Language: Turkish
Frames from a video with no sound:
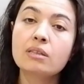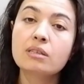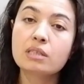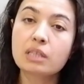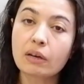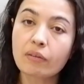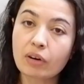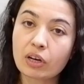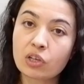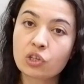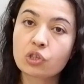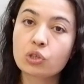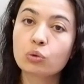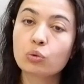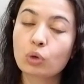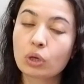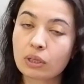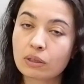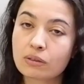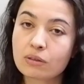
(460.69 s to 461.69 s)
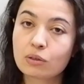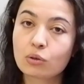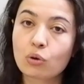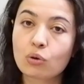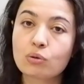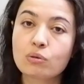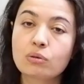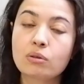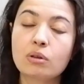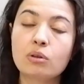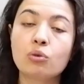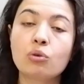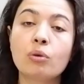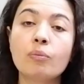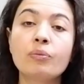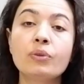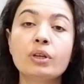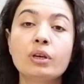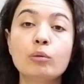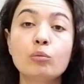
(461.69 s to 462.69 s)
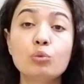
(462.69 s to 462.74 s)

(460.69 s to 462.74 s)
savaşçı doğanızı gösteriyor.